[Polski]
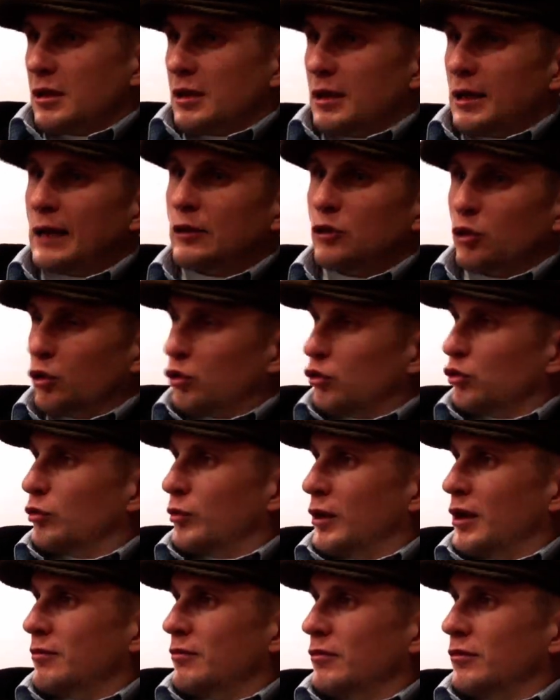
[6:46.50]
ja to
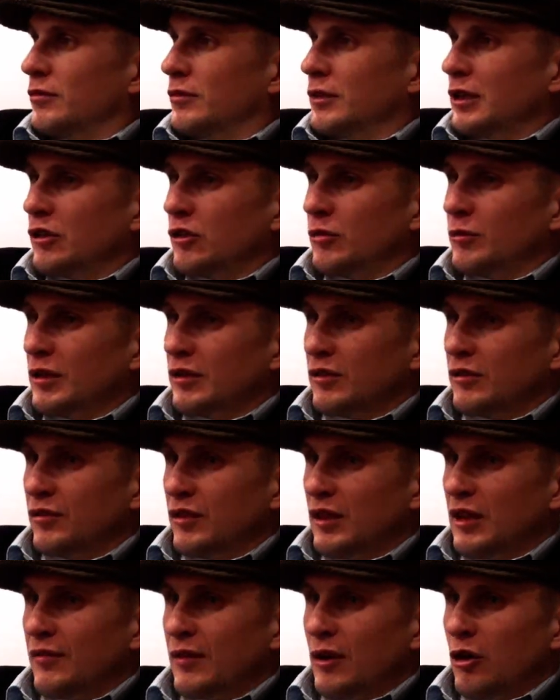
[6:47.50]
rozumiem, natomiast
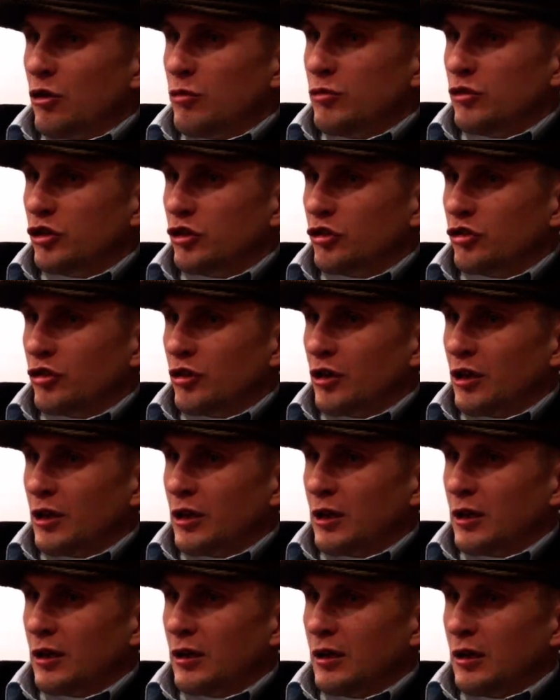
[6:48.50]
wydawało mi się,
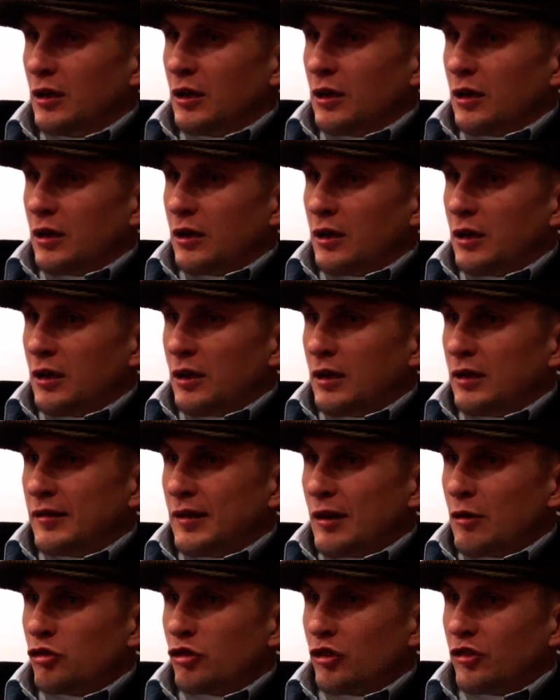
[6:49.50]
że e,
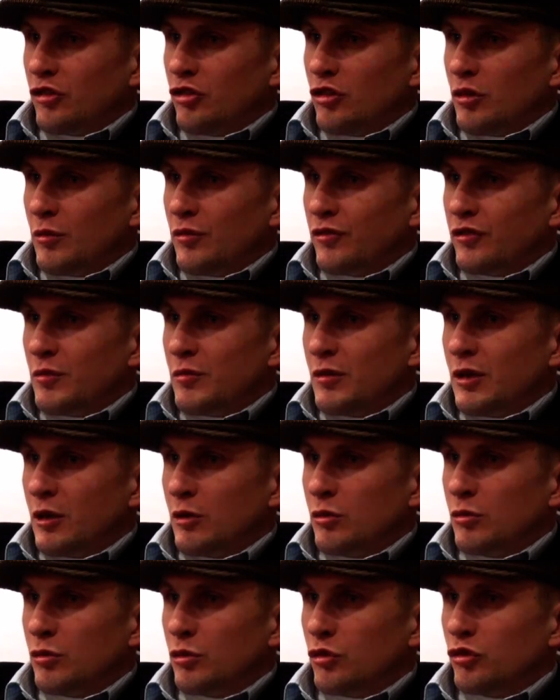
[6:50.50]
cały czas idziemy w tym
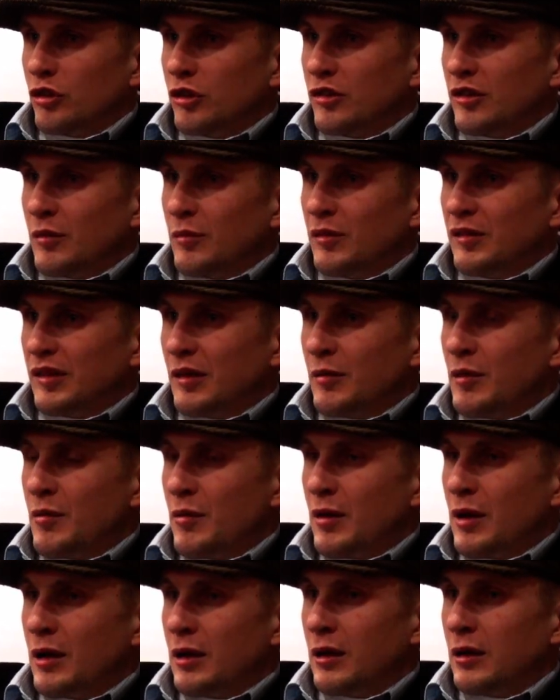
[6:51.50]
kierunku, że chcemy z
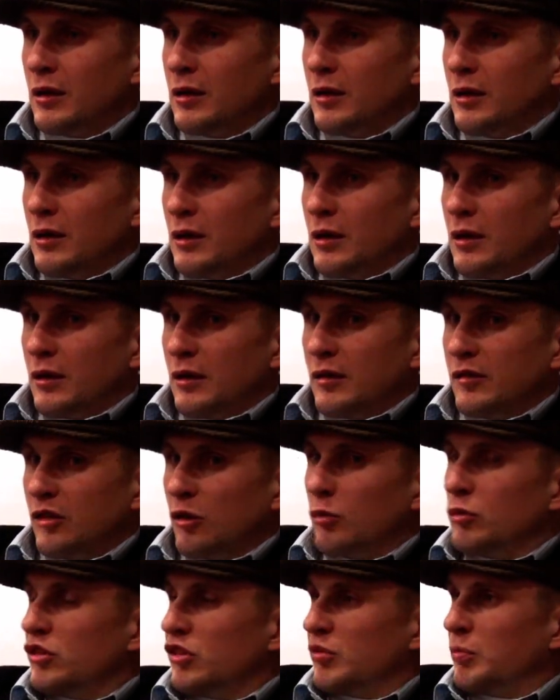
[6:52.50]
MMA e,
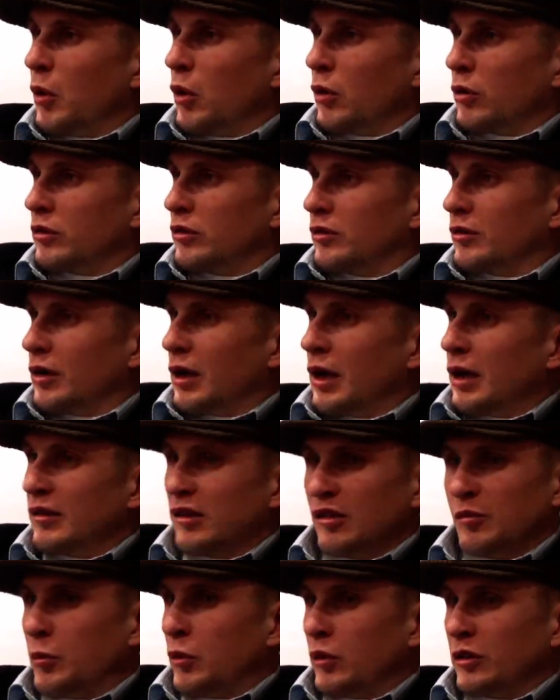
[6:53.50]
zrobić sport, a
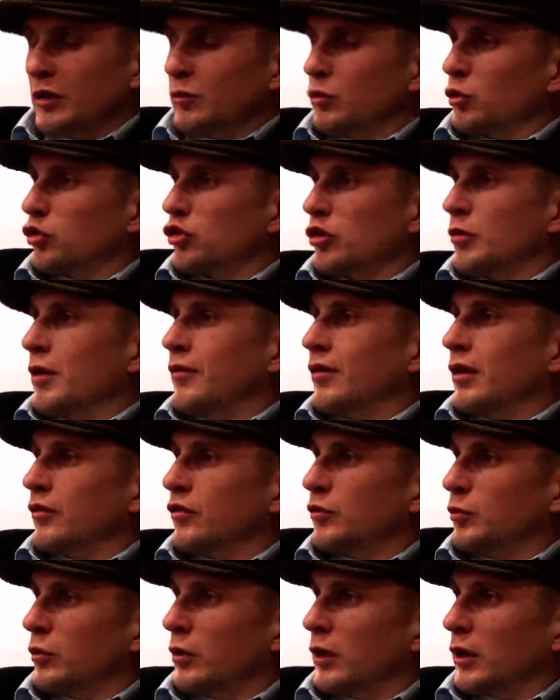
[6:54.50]
ze sportem to już nie ma wiele
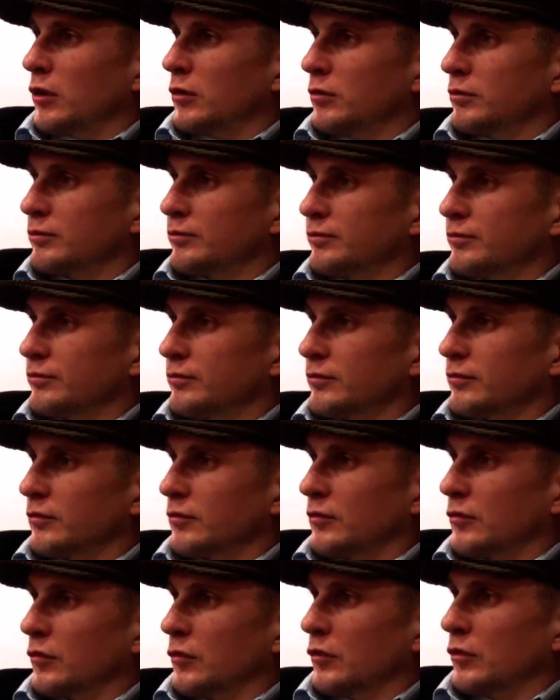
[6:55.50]
wspólnego.
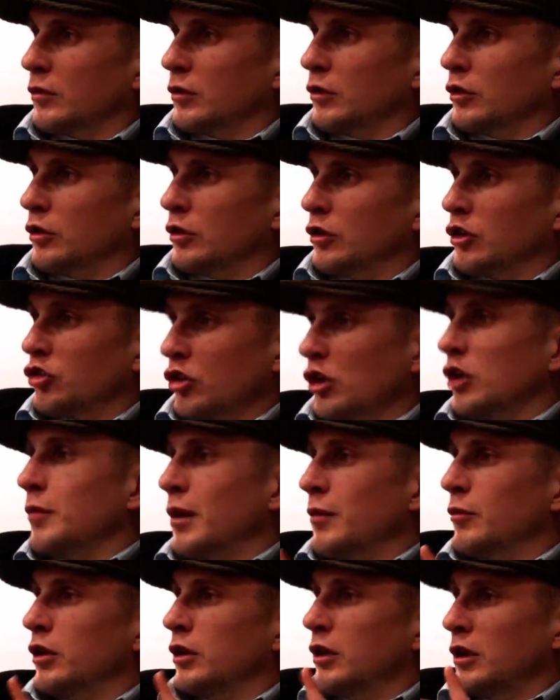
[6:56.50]
Jeżeli,
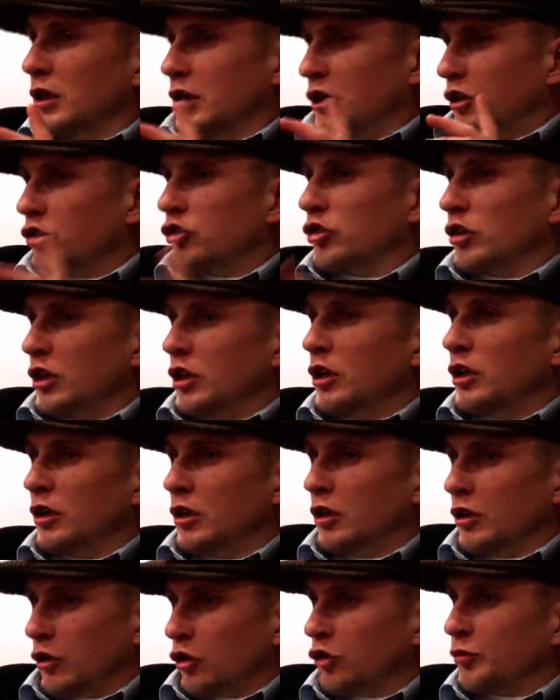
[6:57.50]
mamy,
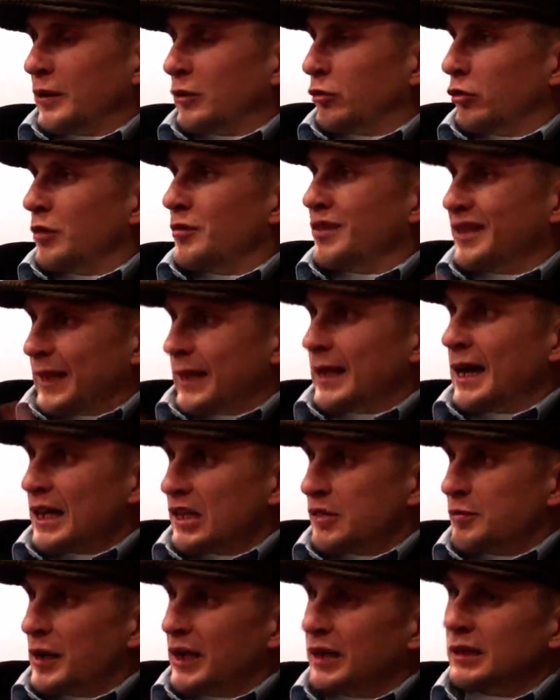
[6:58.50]
jeżeli rozpatrujemy ten
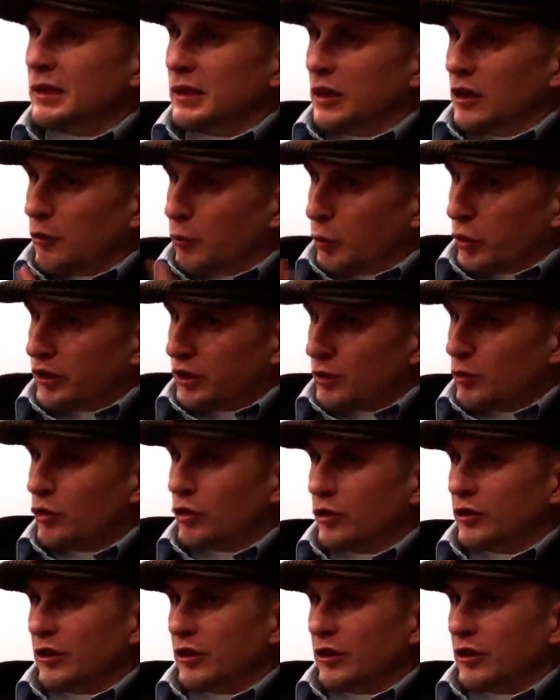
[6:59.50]
aspekt pod tym,